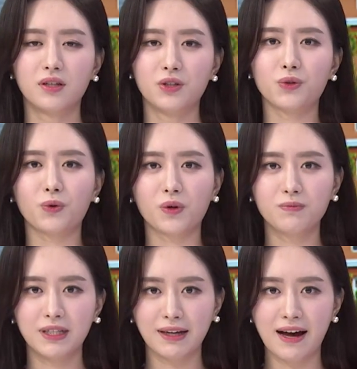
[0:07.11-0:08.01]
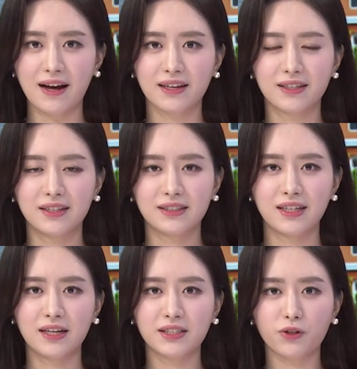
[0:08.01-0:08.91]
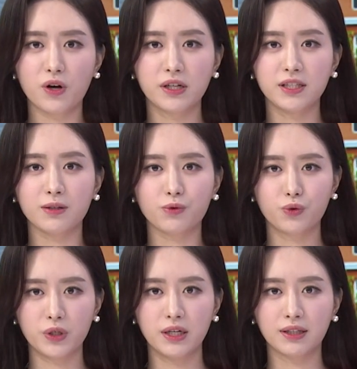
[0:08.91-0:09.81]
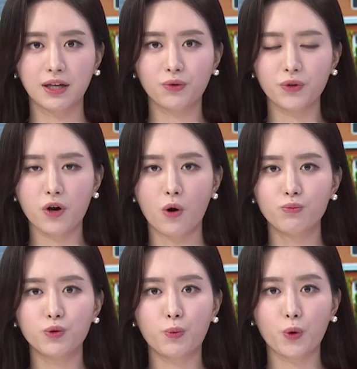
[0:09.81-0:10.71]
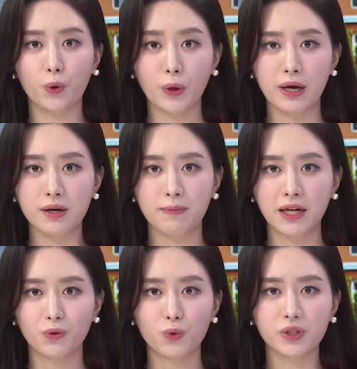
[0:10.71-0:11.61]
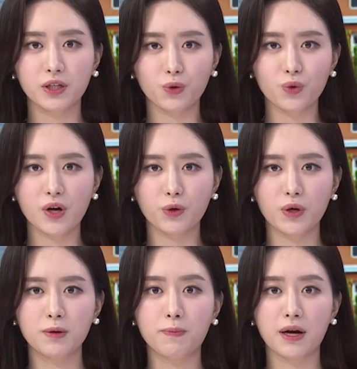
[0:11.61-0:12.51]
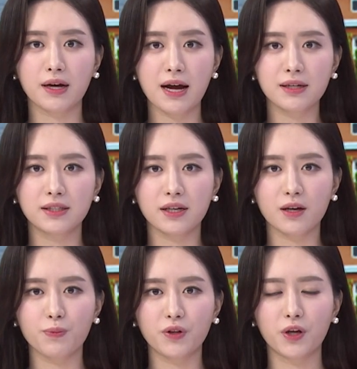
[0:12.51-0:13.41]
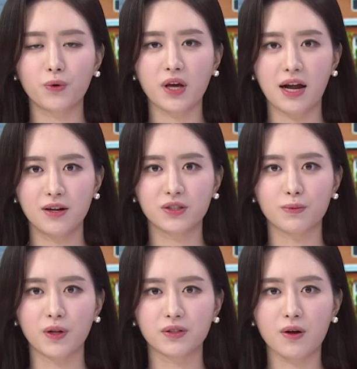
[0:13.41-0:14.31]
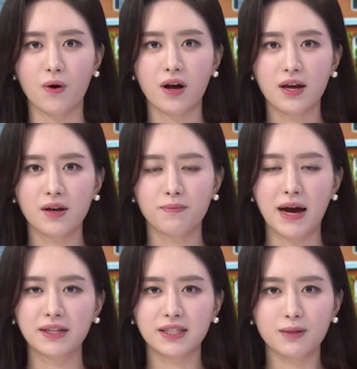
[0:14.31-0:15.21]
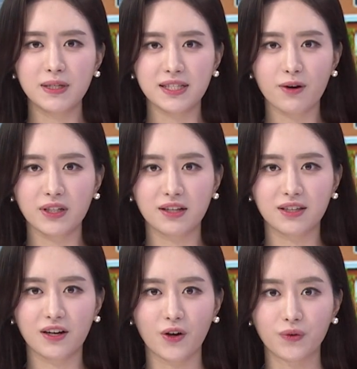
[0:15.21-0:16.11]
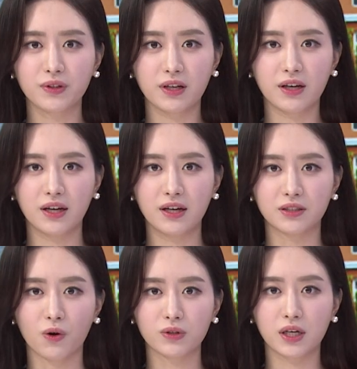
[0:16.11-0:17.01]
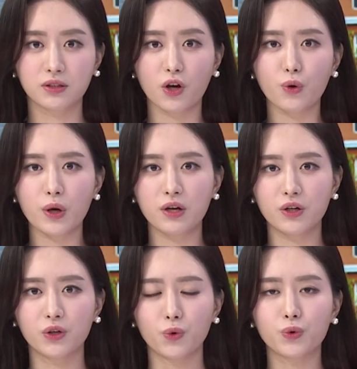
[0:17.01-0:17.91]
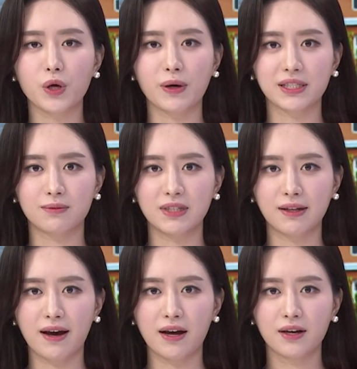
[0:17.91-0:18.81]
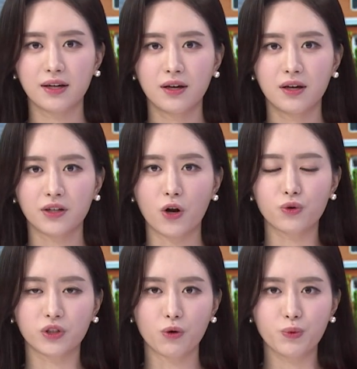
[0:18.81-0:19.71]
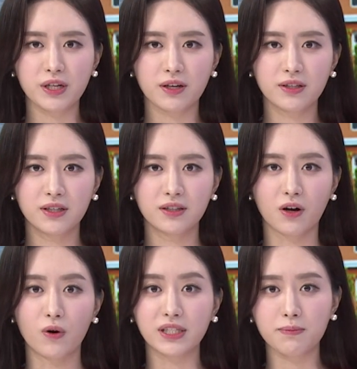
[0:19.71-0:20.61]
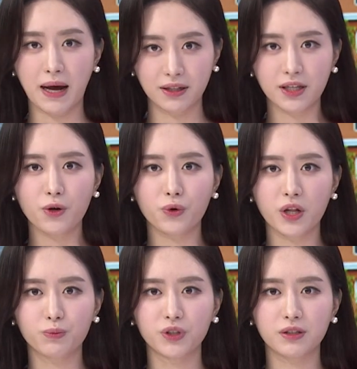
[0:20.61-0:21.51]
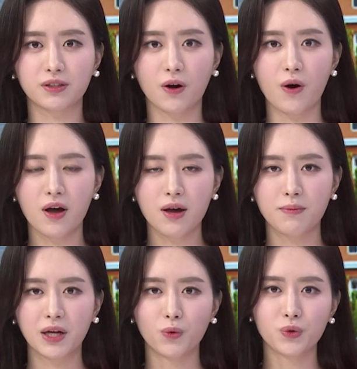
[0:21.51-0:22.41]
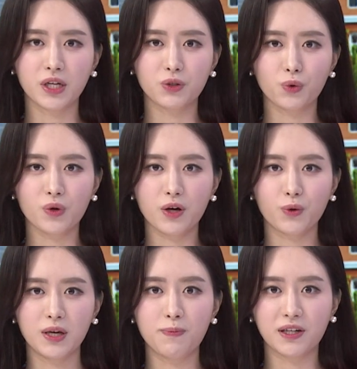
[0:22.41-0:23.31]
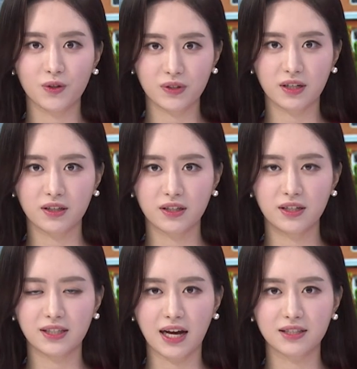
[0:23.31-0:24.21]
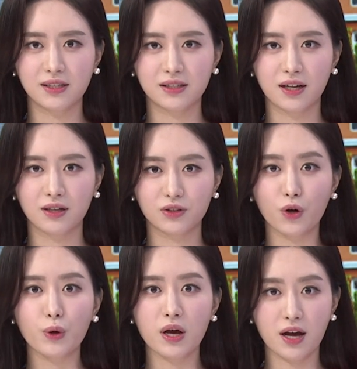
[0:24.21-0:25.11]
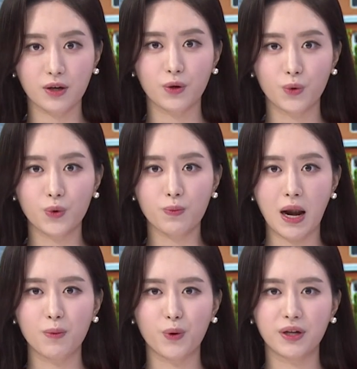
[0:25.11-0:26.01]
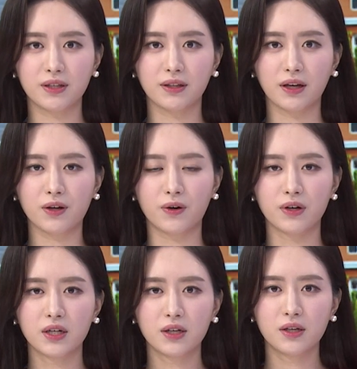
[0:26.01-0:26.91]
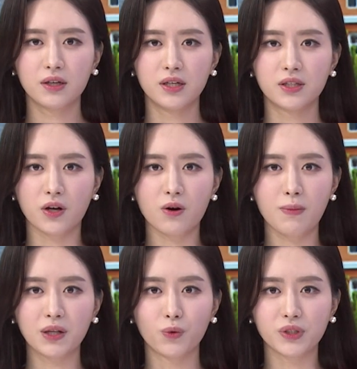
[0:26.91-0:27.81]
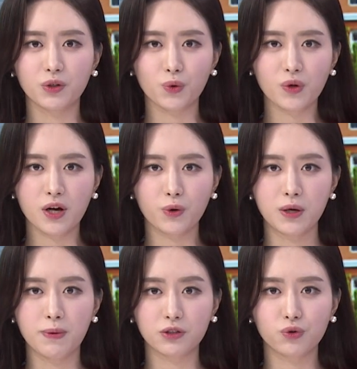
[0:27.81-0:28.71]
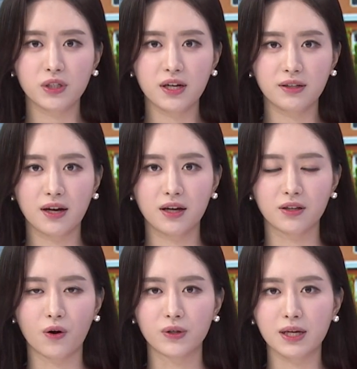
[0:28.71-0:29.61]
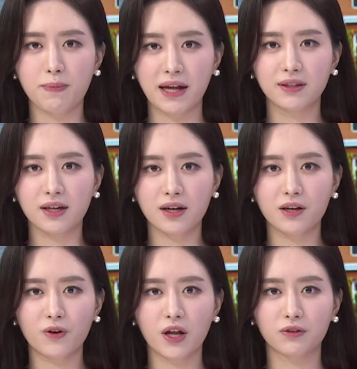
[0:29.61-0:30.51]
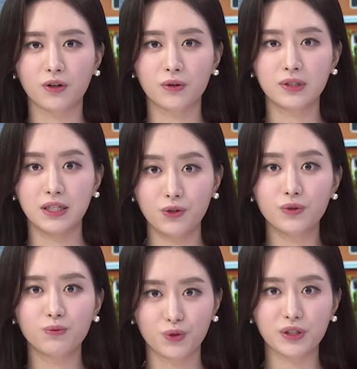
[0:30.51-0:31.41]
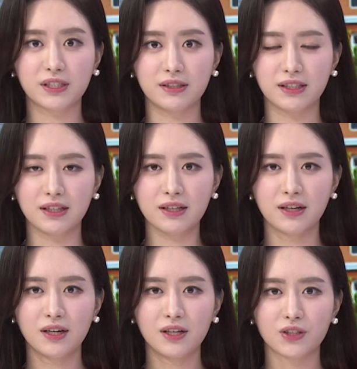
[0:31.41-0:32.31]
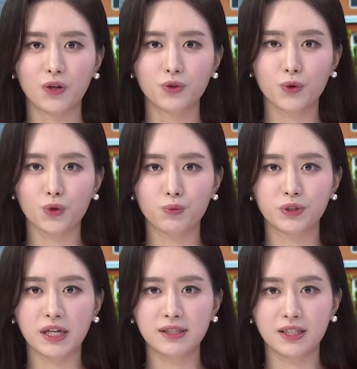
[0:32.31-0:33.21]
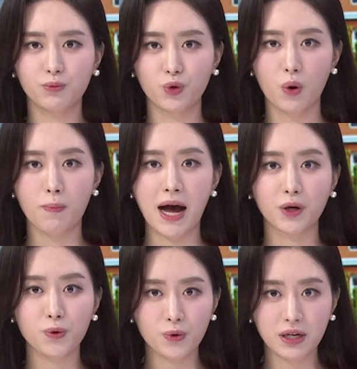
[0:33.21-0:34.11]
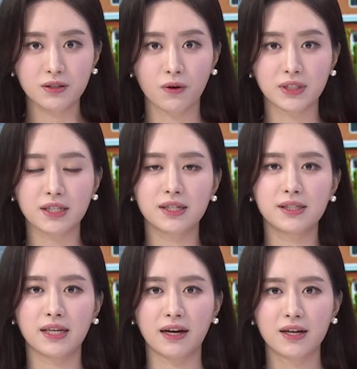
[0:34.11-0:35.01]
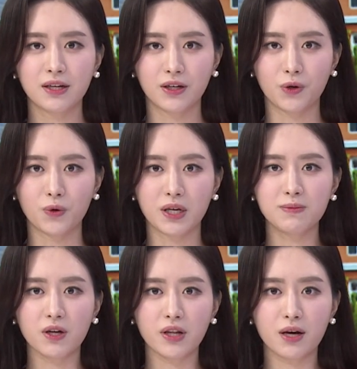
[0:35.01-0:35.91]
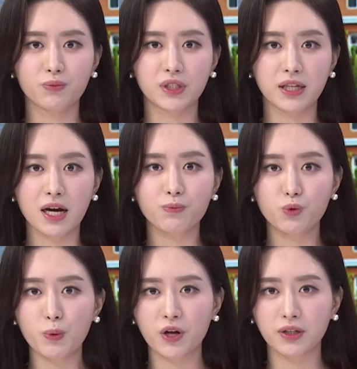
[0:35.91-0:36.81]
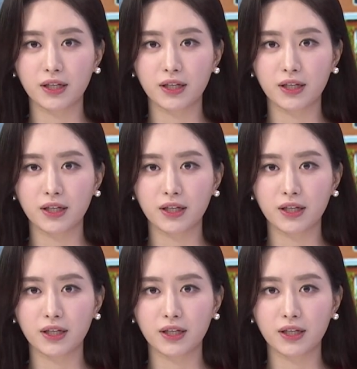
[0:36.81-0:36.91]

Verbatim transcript: 이슈 토크입니다. 지난 7월 29일 대통령 업무보고에 만 5세 초등학교 입학 학제 개편 내용이 알려지면서 많은 시민사회단체가 연대해 정책 철회를 요구해 왔습니다. 결국 정부에서는 거센 반대 여론에 부딪혀 만 5세 초등학교 입학 정책을 사실상 철회하기로 발표했는데요. 이처럼 만 5세 초등학교 입학 추진에 대한 거센 반대가 일어났던 이유는 무엇인지 전교조 부산지부 박용환 정책실장 그리고 김선양 부산학부모연대